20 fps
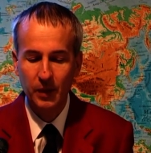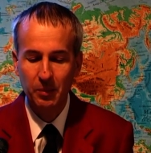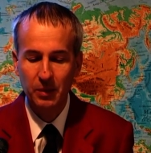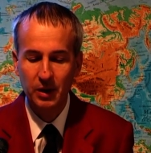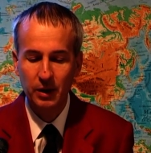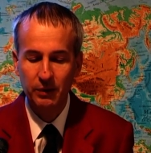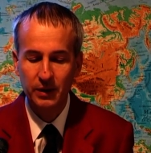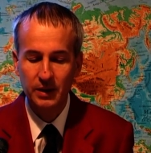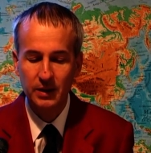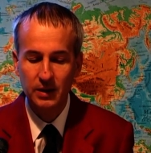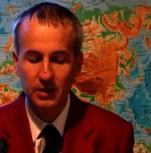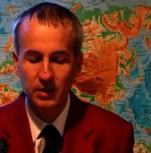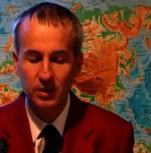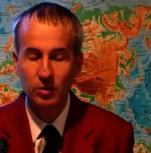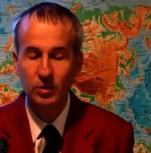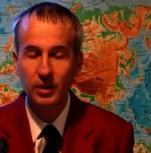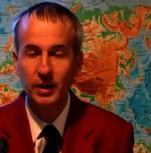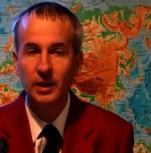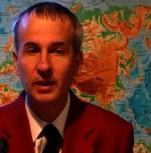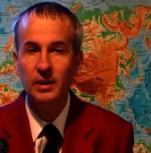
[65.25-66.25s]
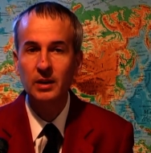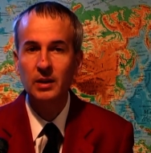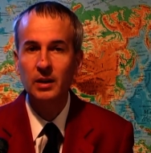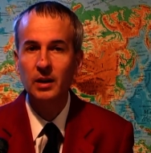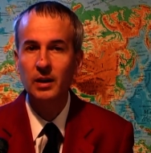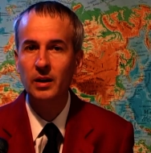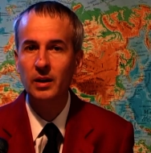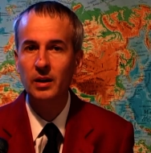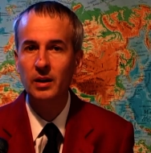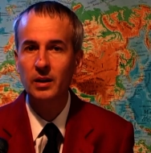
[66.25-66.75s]
manifestazione
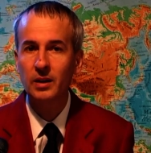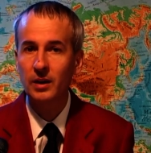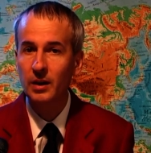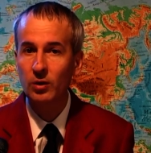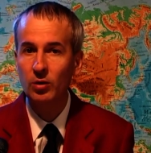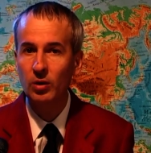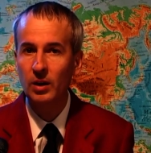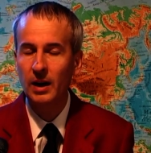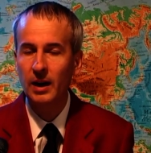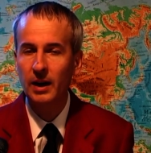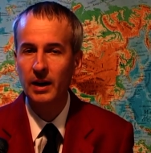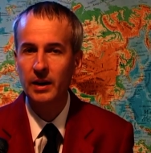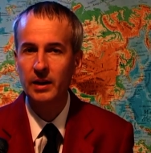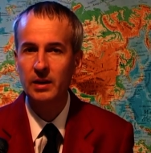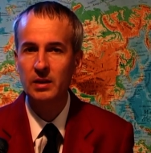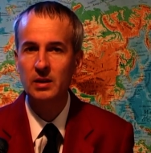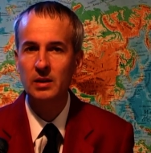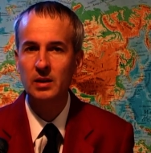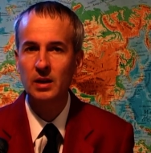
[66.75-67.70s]
eh, regolare che si